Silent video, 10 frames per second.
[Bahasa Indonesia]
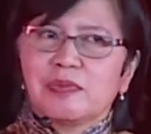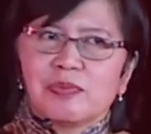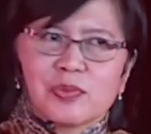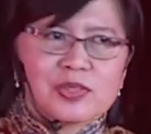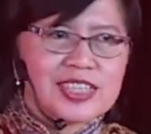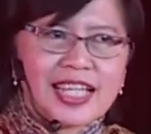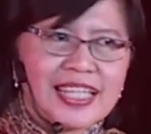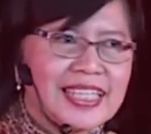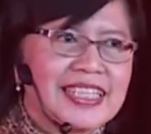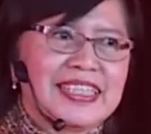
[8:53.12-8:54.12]

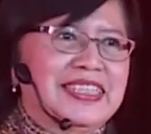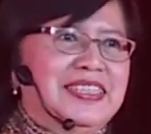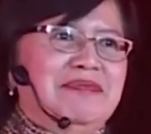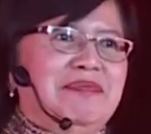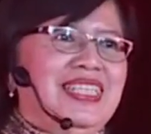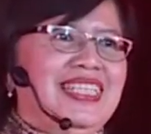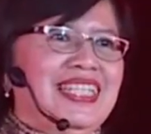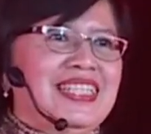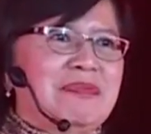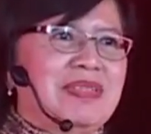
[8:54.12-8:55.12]
mustahil
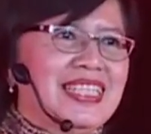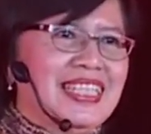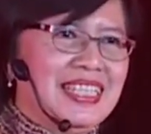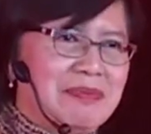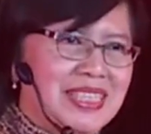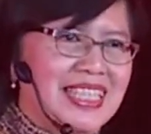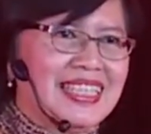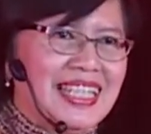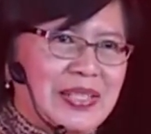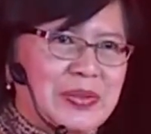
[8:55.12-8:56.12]
penelitian seperti ini bisa
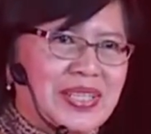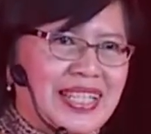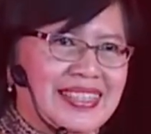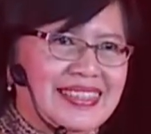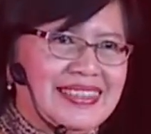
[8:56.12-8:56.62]
dilakukan.